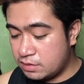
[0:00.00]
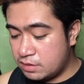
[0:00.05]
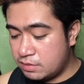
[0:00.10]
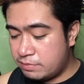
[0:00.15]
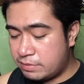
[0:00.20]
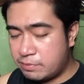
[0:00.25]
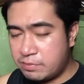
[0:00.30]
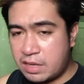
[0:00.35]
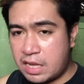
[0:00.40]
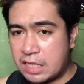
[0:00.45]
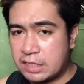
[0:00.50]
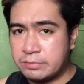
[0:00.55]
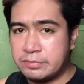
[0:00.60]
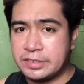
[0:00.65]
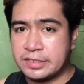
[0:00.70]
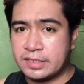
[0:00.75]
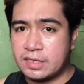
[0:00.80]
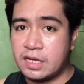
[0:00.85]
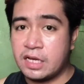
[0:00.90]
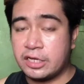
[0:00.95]
Pag
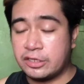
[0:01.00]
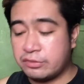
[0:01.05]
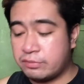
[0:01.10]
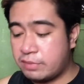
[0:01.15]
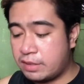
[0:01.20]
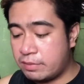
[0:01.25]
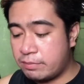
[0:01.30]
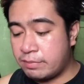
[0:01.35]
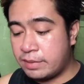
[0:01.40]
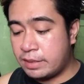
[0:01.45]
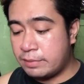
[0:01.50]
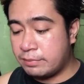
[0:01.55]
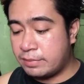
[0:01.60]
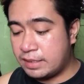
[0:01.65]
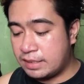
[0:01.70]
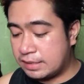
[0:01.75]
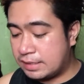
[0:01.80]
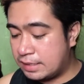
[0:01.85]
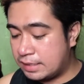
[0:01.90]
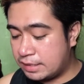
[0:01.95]
ma-advert lang kayo, back, back,
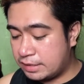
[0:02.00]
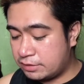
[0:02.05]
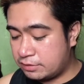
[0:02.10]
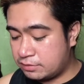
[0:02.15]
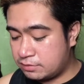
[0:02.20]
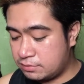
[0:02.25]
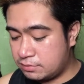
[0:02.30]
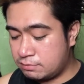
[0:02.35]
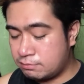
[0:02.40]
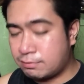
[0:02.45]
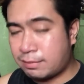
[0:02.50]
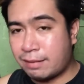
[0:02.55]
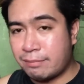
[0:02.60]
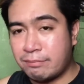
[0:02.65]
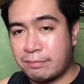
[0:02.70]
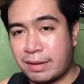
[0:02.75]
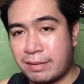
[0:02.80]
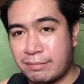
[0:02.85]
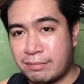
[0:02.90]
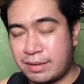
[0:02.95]
back lang kayo. Back,
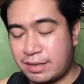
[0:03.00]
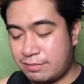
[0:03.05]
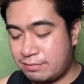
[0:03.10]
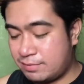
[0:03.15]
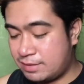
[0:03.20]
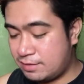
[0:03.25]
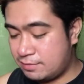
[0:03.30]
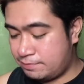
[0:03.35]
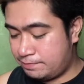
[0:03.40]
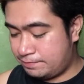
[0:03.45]
back, back, back.